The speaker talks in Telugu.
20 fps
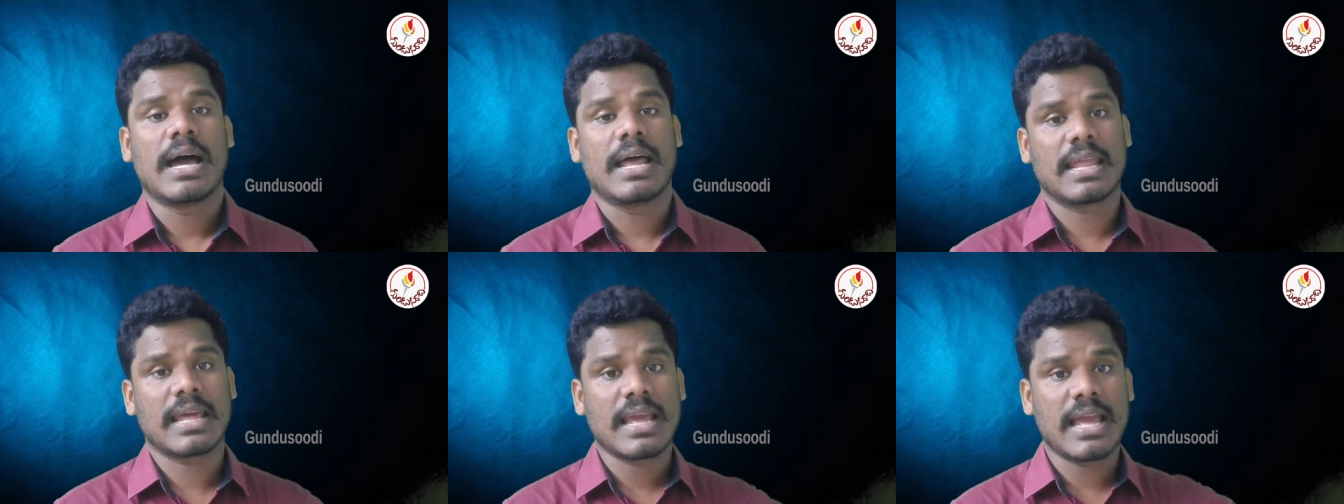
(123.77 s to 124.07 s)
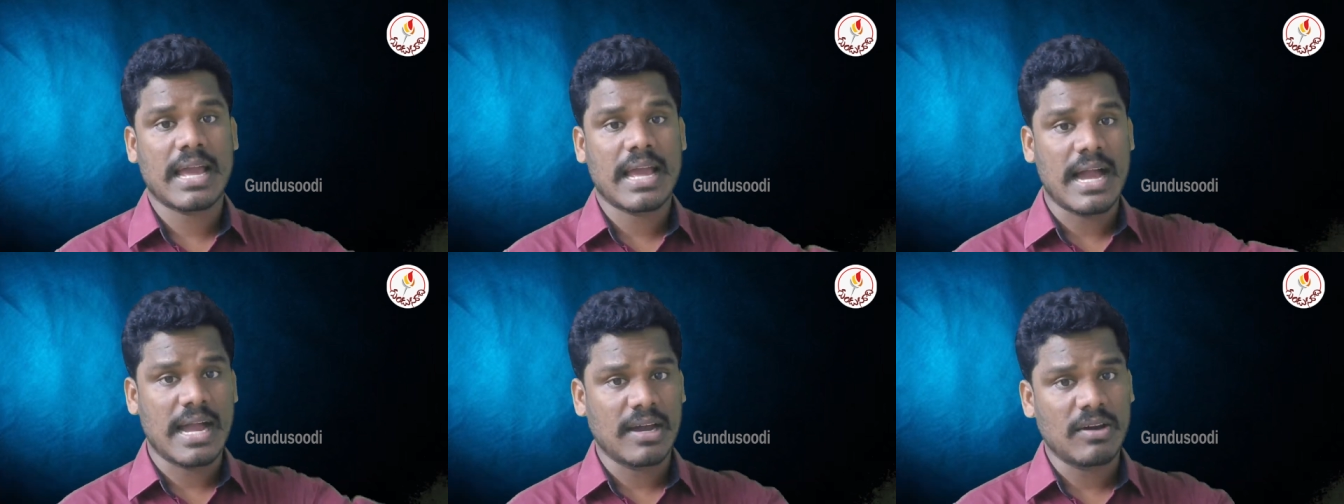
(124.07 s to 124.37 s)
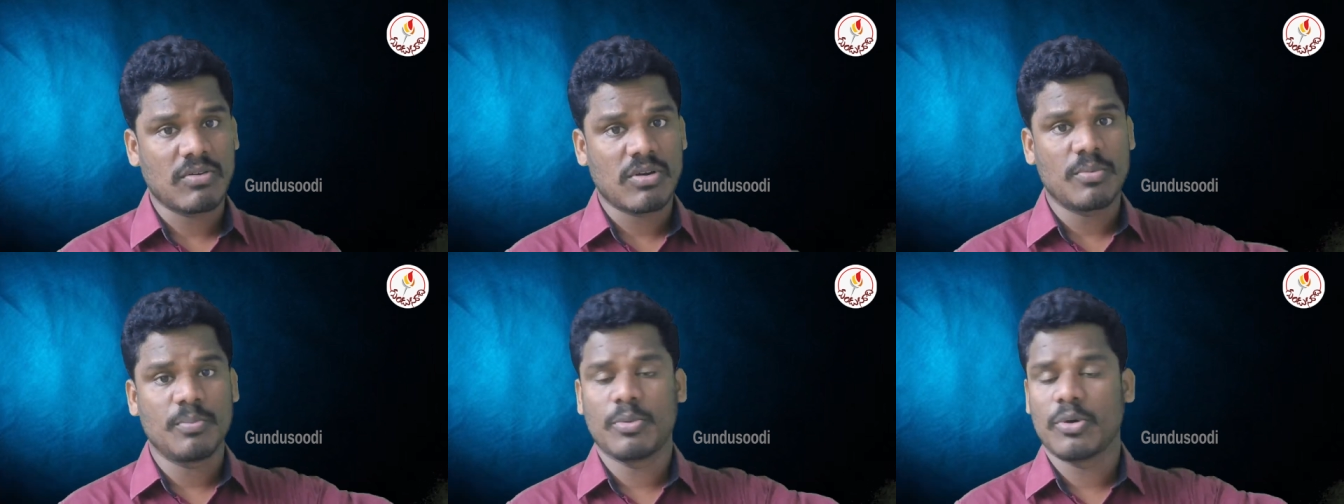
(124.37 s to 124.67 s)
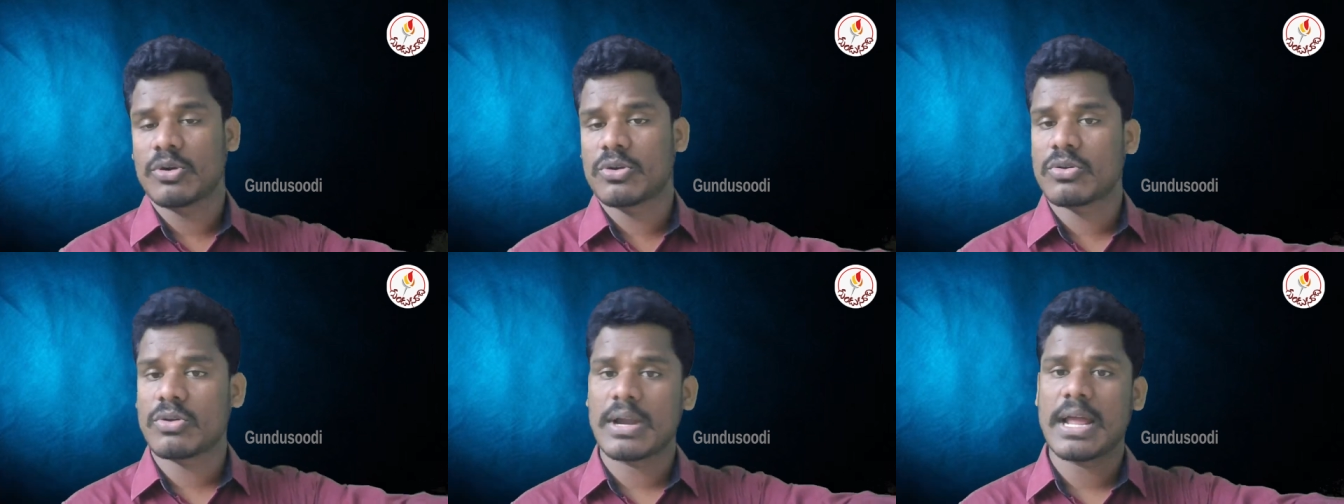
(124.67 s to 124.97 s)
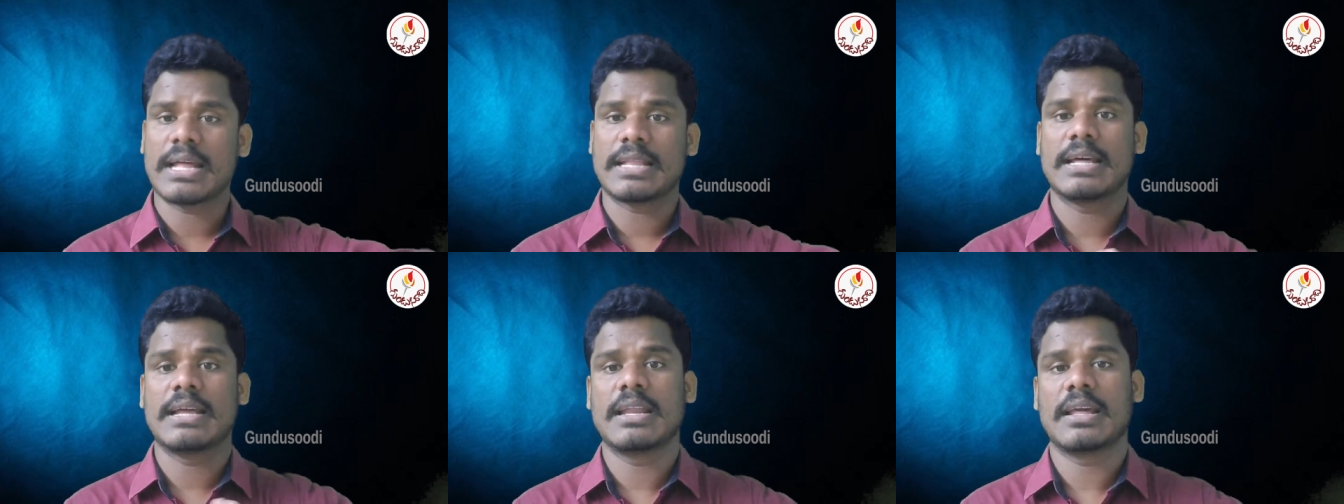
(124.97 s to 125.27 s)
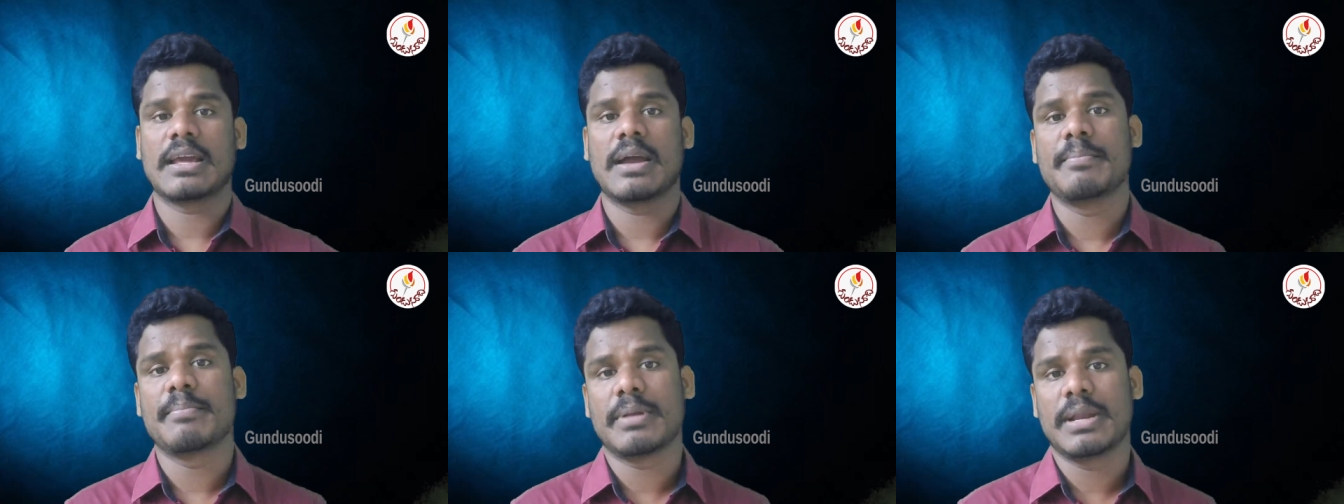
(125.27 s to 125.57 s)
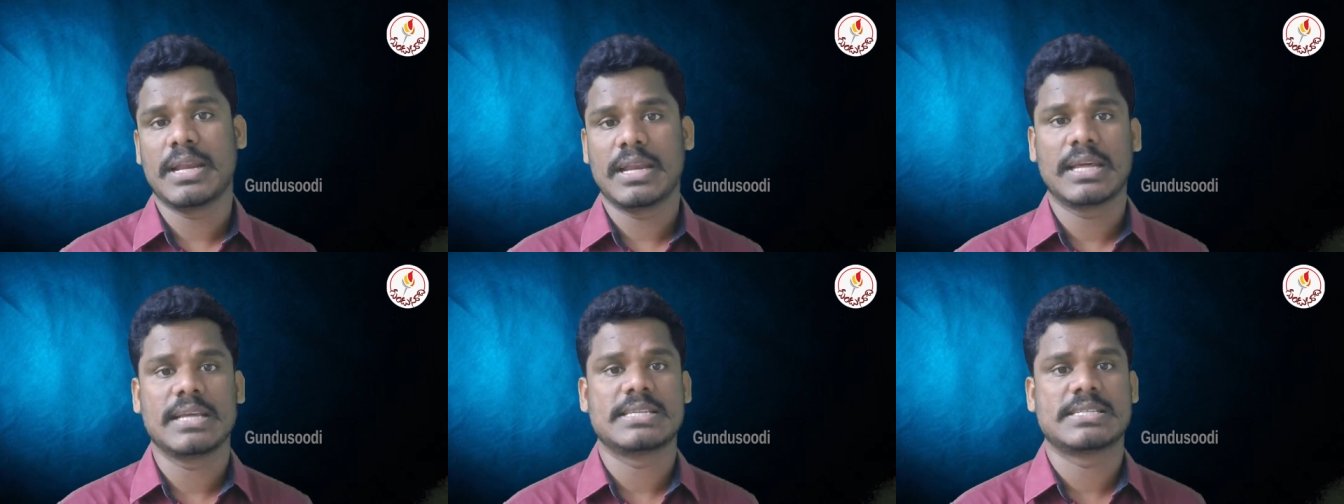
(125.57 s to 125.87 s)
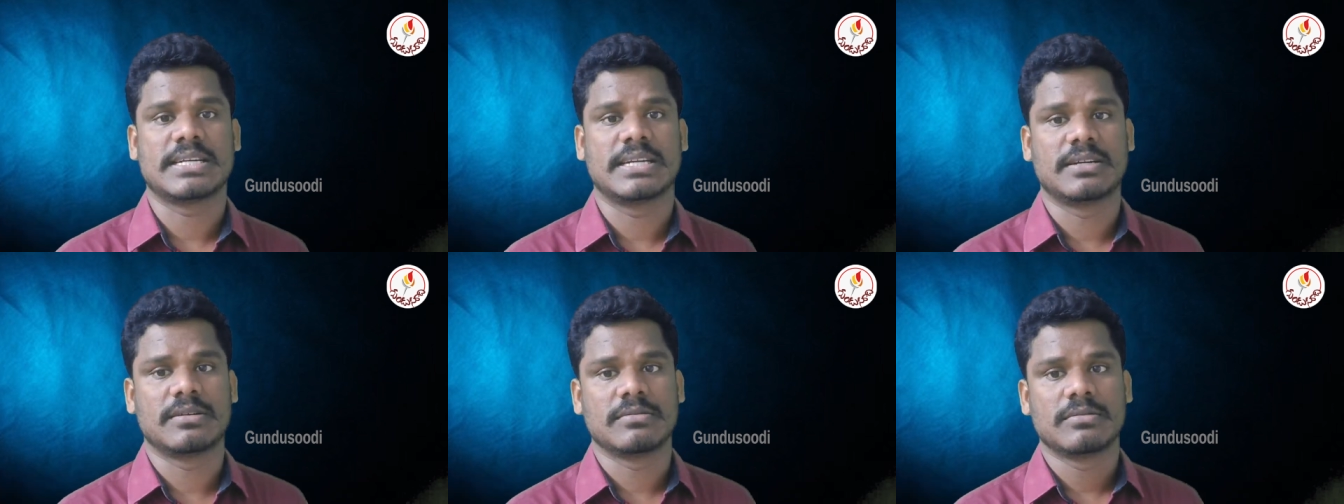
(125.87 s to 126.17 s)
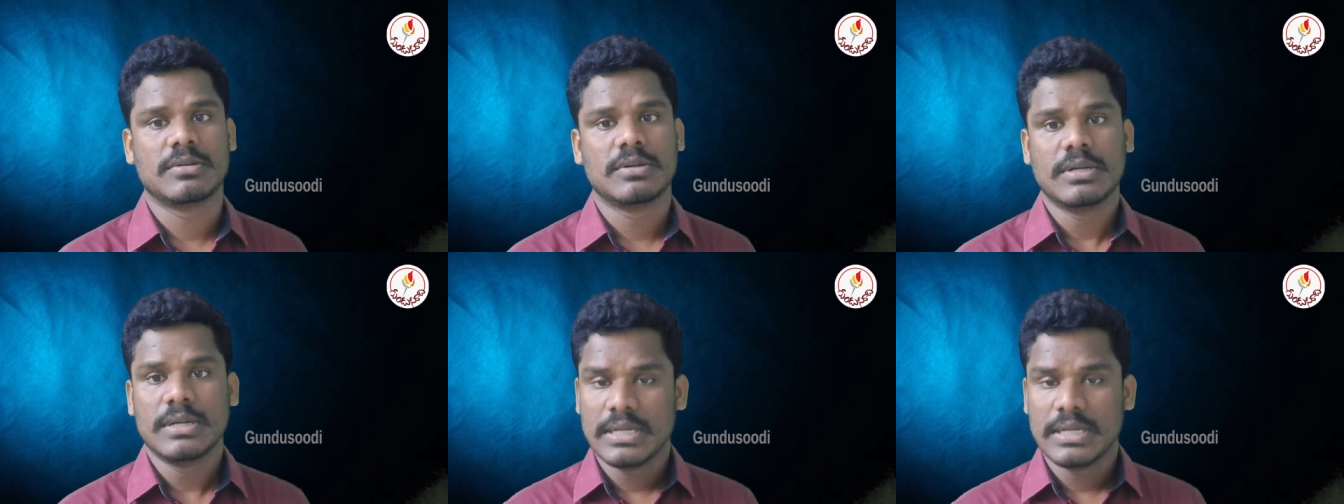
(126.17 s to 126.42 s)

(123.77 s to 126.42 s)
అలాగే గంగవరం పోర్టు కూడా అదాని కంపెనీకి ఇచ్చాడు